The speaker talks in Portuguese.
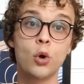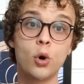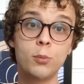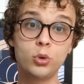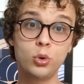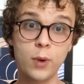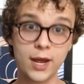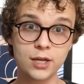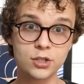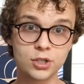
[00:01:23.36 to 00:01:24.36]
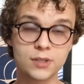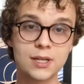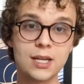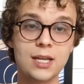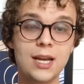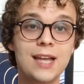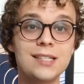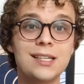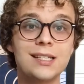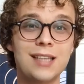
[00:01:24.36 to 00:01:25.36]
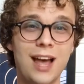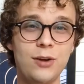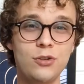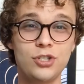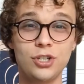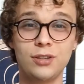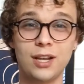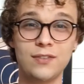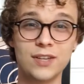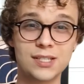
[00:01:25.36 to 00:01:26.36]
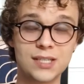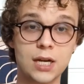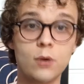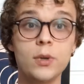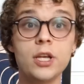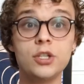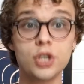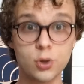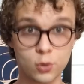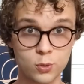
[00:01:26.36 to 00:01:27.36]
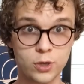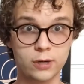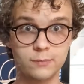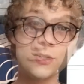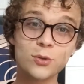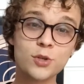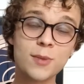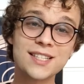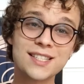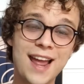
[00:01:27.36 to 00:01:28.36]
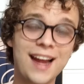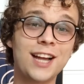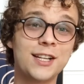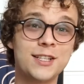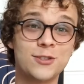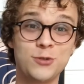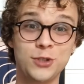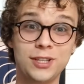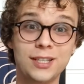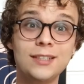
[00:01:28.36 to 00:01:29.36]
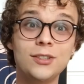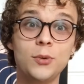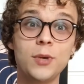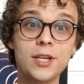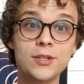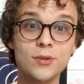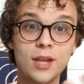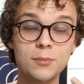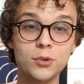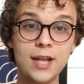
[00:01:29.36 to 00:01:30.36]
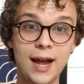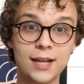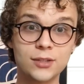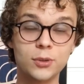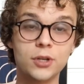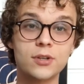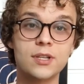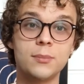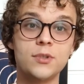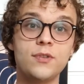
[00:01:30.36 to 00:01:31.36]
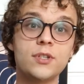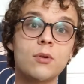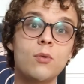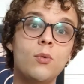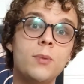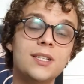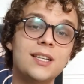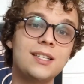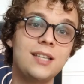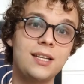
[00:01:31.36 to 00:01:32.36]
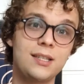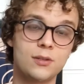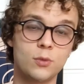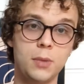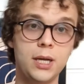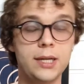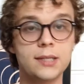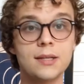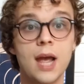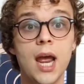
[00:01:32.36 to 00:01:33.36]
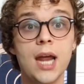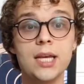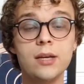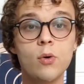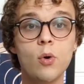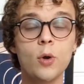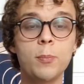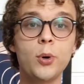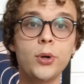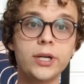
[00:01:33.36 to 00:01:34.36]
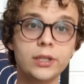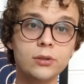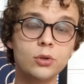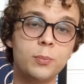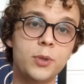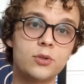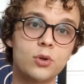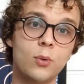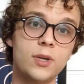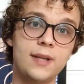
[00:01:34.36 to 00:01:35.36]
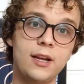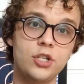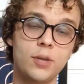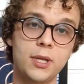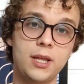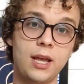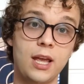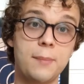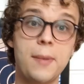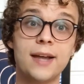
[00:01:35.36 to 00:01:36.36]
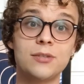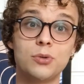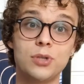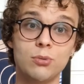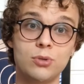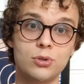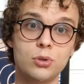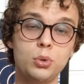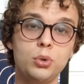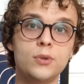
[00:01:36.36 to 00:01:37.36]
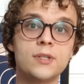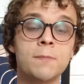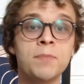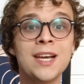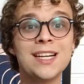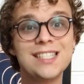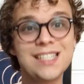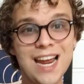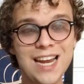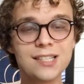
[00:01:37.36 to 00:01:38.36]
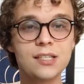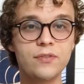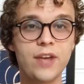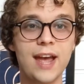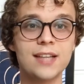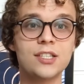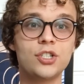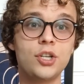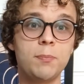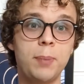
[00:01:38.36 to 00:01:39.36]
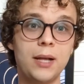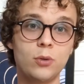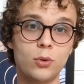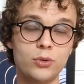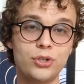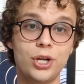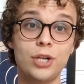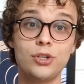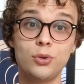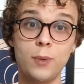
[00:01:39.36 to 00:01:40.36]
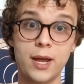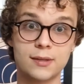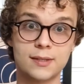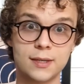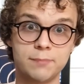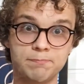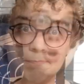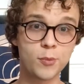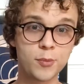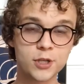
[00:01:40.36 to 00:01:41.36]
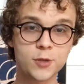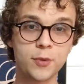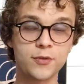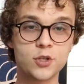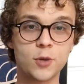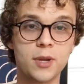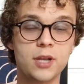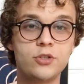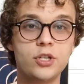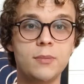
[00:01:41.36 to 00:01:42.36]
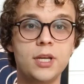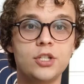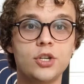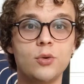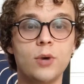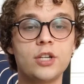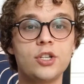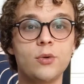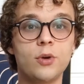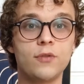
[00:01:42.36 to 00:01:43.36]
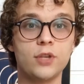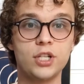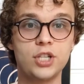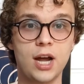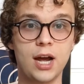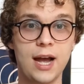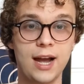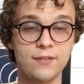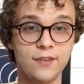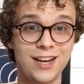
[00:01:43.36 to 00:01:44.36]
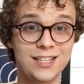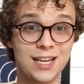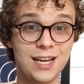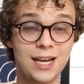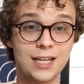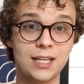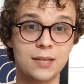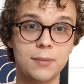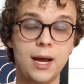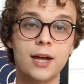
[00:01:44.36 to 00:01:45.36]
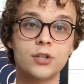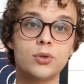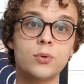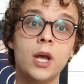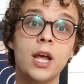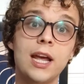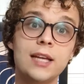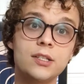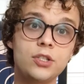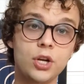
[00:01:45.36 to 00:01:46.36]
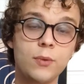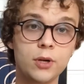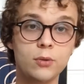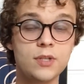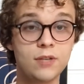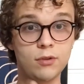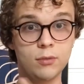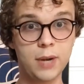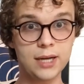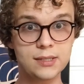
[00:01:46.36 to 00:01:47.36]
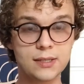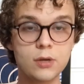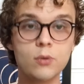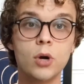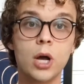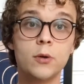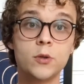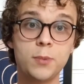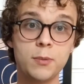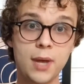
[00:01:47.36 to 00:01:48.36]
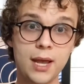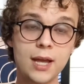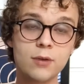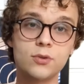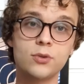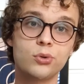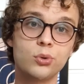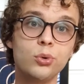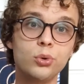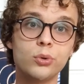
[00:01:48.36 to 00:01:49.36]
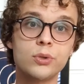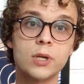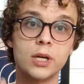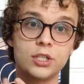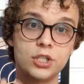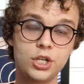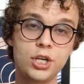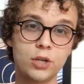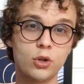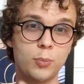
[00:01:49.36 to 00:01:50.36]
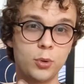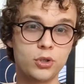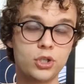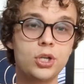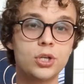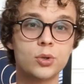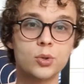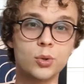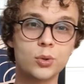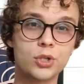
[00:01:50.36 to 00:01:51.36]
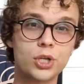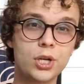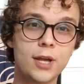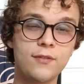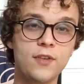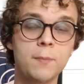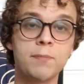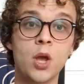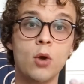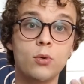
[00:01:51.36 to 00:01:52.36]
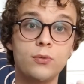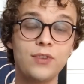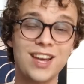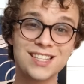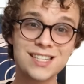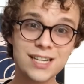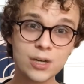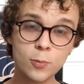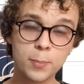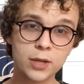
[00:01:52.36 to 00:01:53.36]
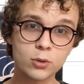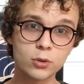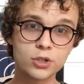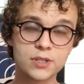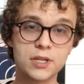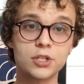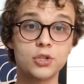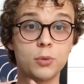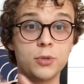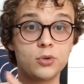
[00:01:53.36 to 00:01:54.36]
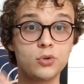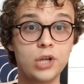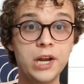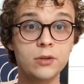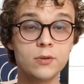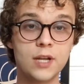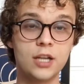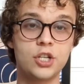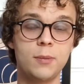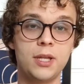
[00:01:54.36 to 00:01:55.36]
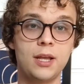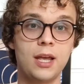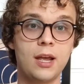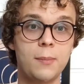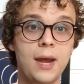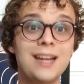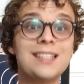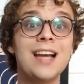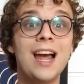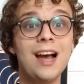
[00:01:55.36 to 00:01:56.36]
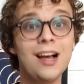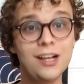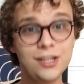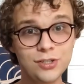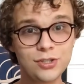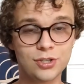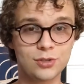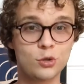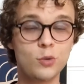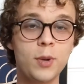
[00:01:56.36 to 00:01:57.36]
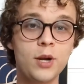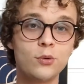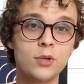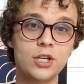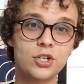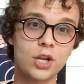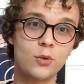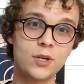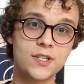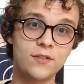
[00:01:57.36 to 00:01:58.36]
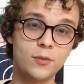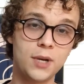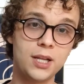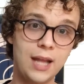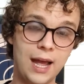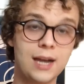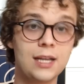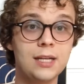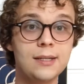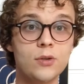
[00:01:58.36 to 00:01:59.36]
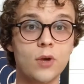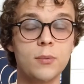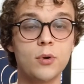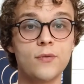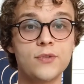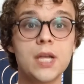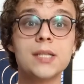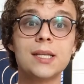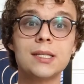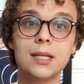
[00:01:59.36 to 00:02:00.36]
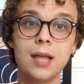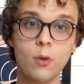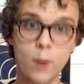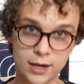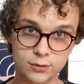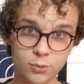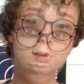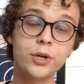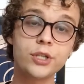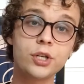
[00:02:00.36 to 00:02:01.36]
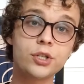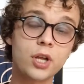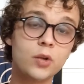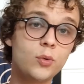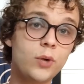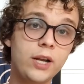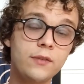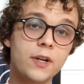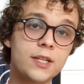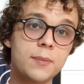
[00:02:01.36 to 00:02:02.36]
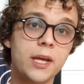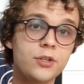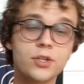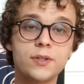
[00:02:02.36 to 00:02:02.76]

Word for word: como doentes e necessários de intervenção e de cura. Nas últimas décadas, no entanto, isso tem mudado e nós temos visto algumas das ciências humanas incorporando pessoas LGBTQIA+ nos seus estudos sem esse viés de patologia e de doença. Como mostra o professor Benito Schmidt no artigo que eu vou deixar a referência linkada aqui embaixo, existiram inclusive no Brasil os primeiros estudos de antropologia, sociologia, enfim, com viés não patologizante sobre sujeitos LGBTQIA+, antes do período da ditadura civil-militar, que iniciou em 1964. Durante a ditadura, infelizmente,